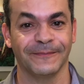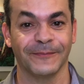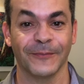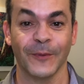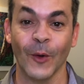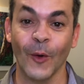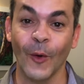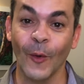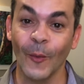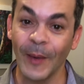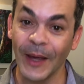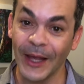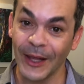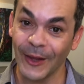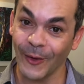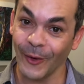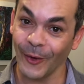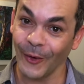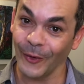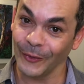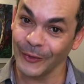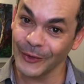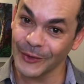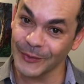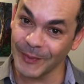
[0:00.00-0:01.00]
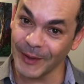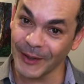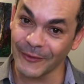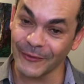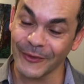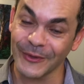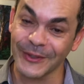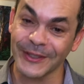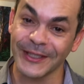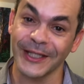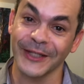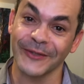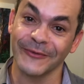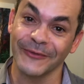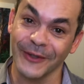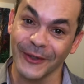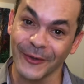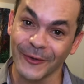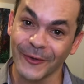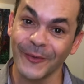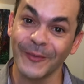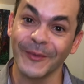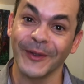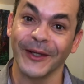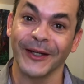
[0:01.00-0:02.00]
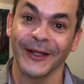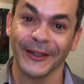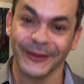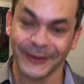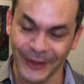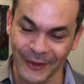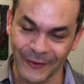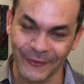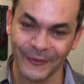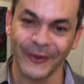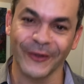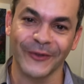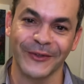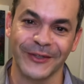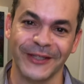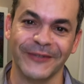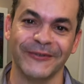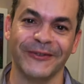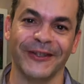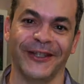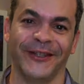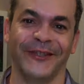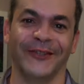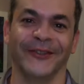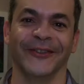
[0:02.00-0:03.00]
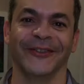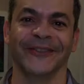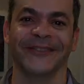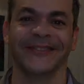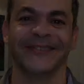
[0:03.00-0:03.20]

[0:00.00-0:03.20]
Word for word: O melhor, não espero vocês, fica comigo até o final desse vídeo.